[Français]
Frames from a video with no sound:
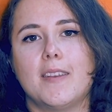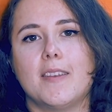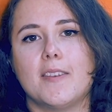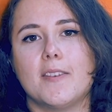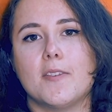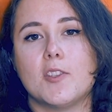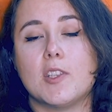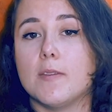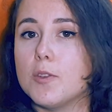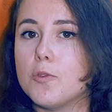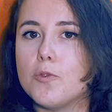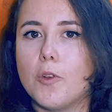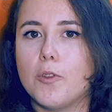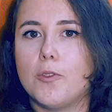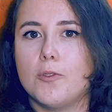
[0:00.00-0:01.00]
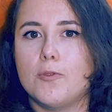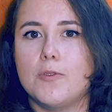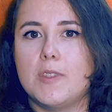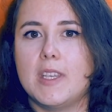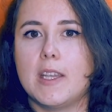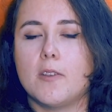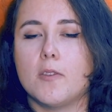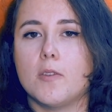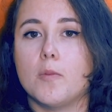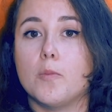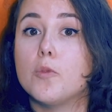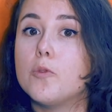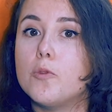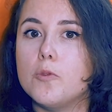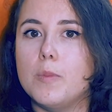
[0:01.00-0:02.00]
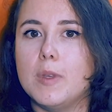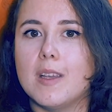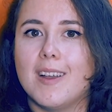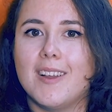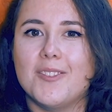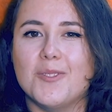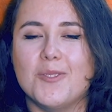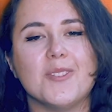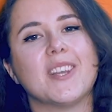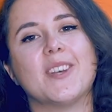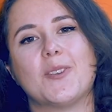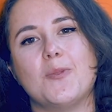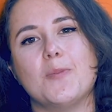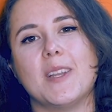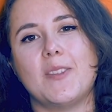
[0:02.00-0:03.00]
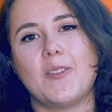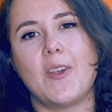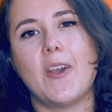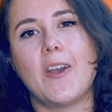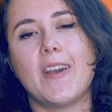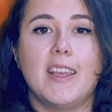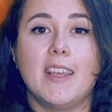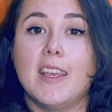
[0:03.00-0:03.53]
Euh, j'avais toujours entendu dire beaucoup de bien de notre incubateur